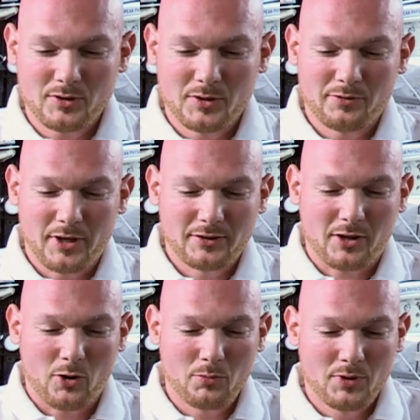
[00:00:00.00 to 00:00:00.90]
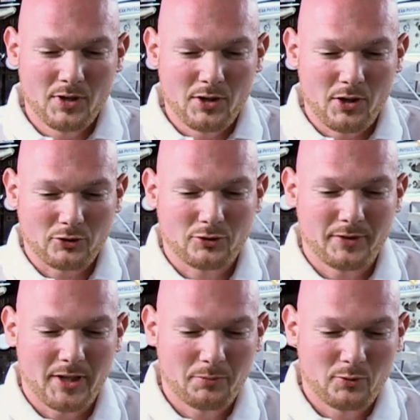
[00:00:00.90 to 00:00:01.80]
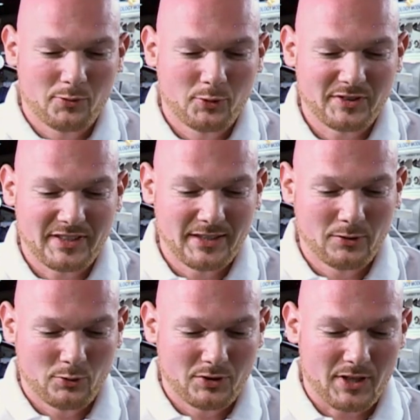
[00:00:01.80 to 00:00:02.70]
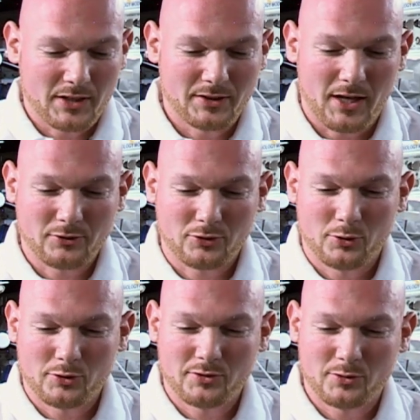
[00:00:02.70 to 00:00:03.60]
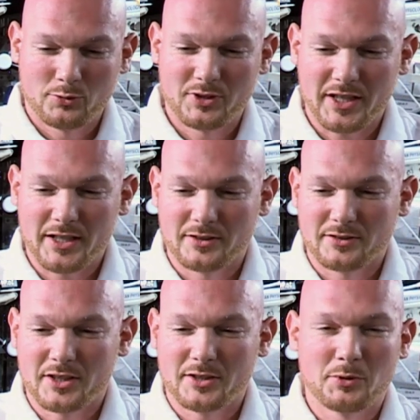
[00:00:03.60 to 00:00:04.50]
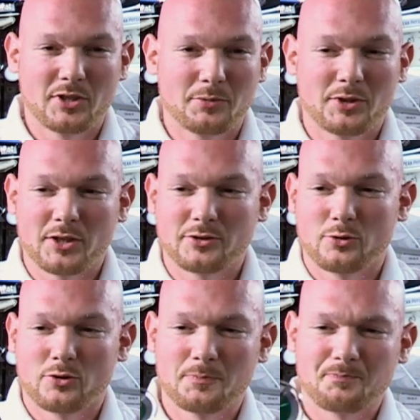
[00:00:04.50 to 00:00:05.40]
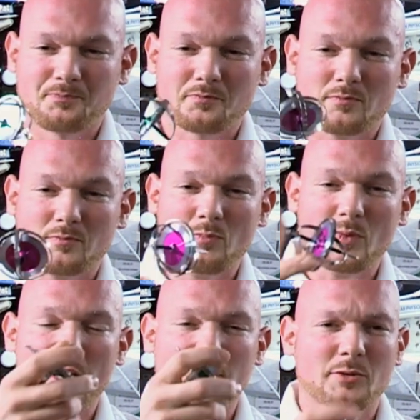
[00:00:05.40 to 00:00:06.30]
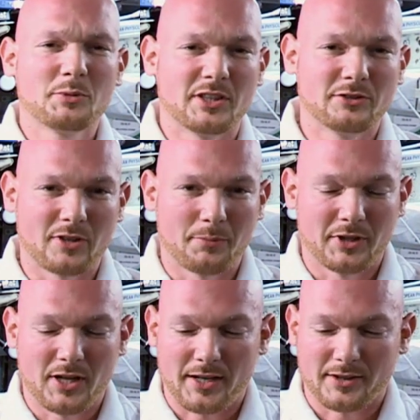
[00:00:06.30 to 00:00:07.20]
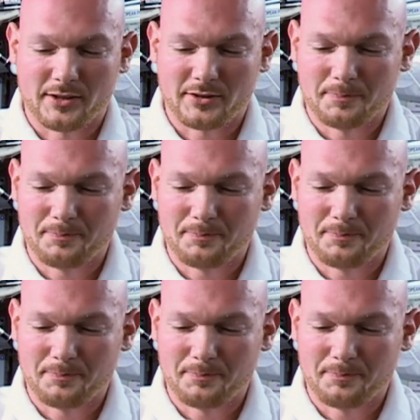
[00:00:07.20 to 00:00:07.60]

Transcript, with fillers: im Weltraum. Er schwebt so vor sich hin und ich kann ihn anstoßen und drehen in jede beliebige Richtung. Er ist ziemlich instabil eigentlich.